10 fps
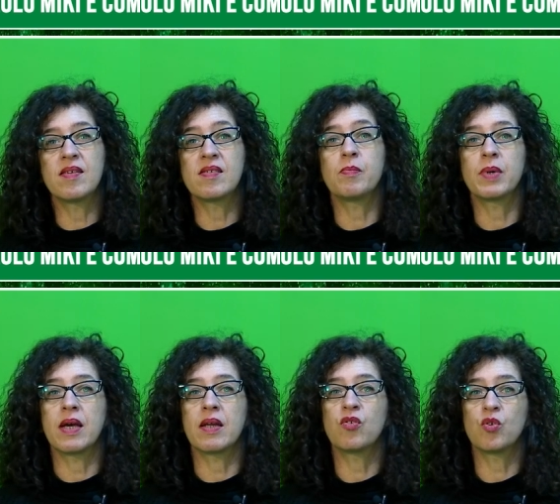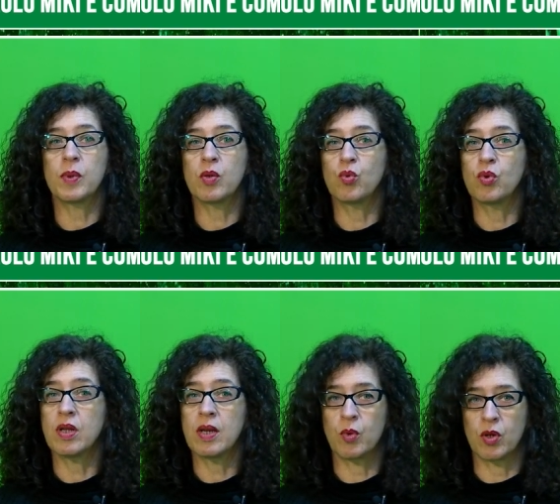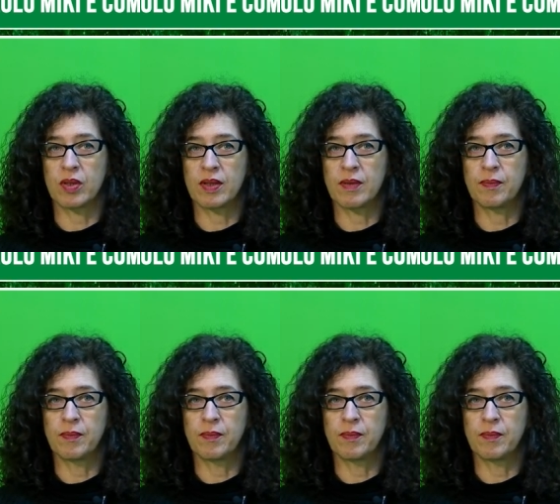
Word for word: esemplare soprattutto nella morte.